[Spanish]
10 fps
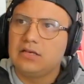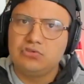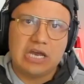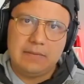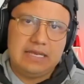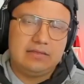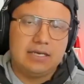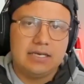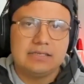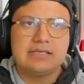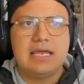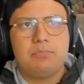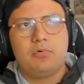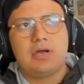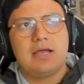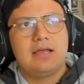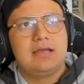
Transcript: Era un chavita y en esa época.